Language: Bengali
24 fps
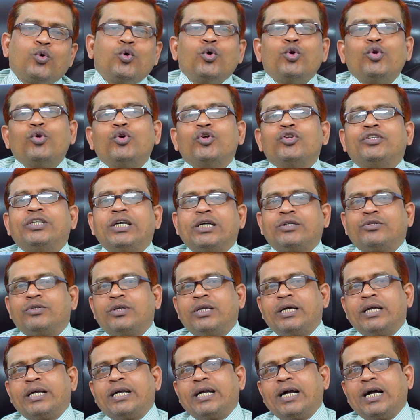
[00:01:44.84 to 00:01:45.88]
কোন কোন
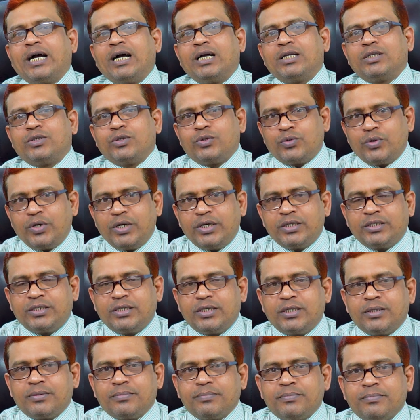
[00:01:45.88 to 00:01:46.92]
সেক্টরে কাজ
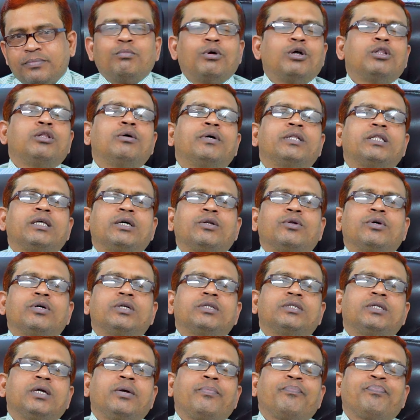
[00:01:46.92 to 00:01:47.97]
রয়েছে মলদোভাতে
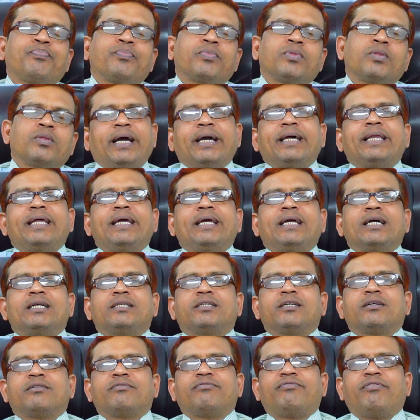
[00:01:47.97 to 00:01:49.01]
রয়েছে
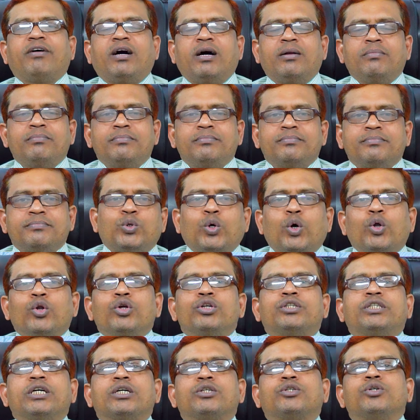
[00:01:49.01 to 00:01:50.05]
অ্যাগ্রিকালচার ফার্ম
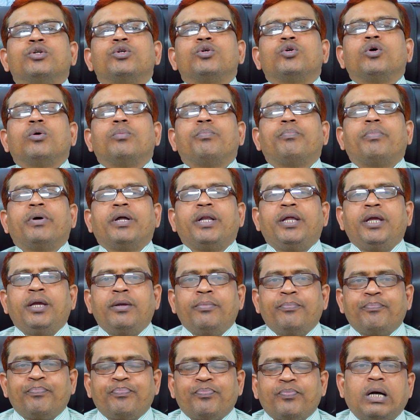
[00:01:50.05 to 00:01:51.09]
কনস্ট্রাকশন কোম্পানি
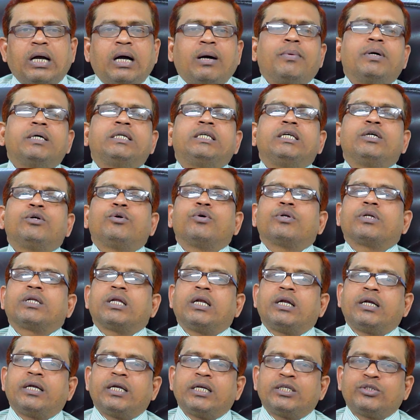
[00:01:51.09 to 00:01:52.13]
আবাসিক
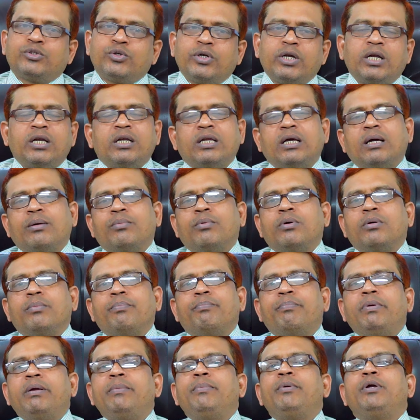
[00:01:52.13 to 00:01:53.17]
হোটেল রেস্টুরেন্ট এবং
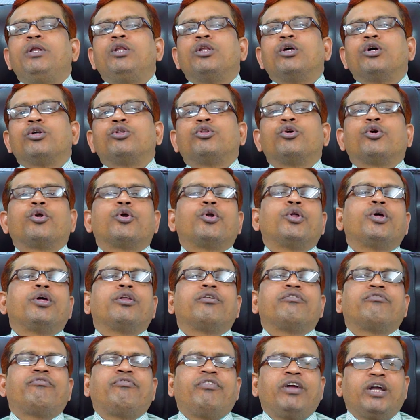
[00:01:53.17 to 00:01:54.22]
বিভিন্ন
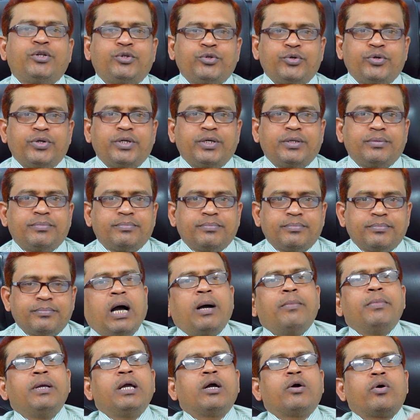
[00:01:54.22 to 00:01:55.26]
ধরনের ফ্যাক্টরি
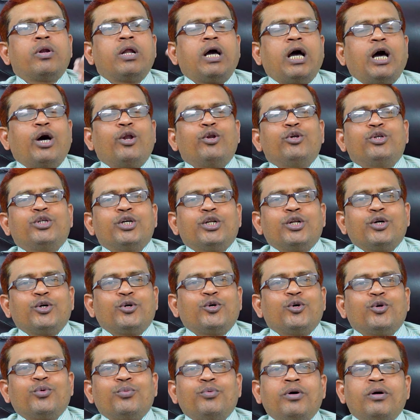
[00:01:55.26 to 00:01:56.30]
আমি এখন আলোচনা
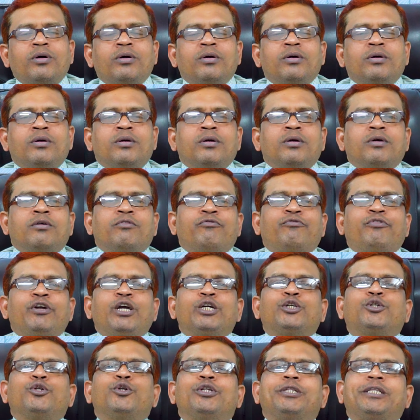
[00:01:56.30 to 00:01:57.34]
করব
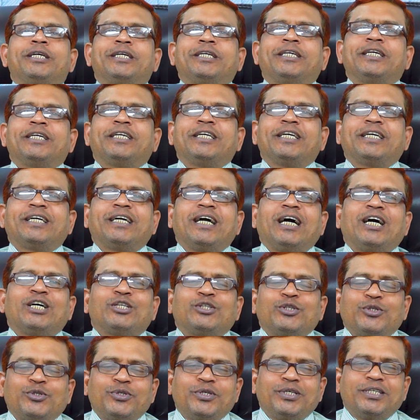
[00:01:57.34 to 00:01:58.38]
ফ্যাক্টরিতে কি কি
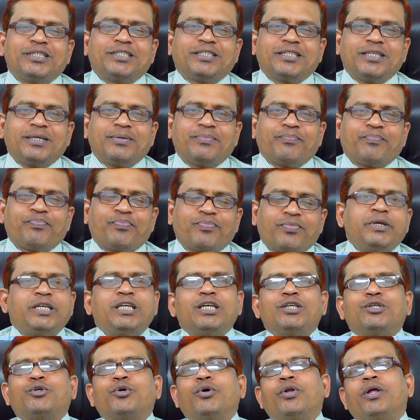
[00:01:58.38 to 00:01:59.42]
কাজ রয়েছে
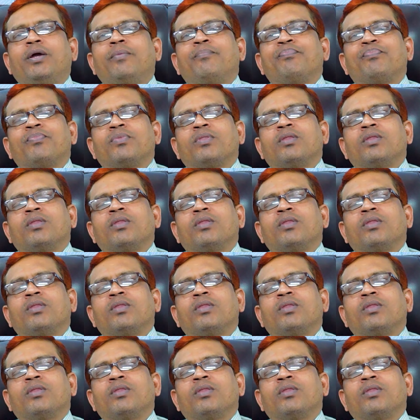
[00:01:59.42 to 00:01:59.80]
বিশেষ করে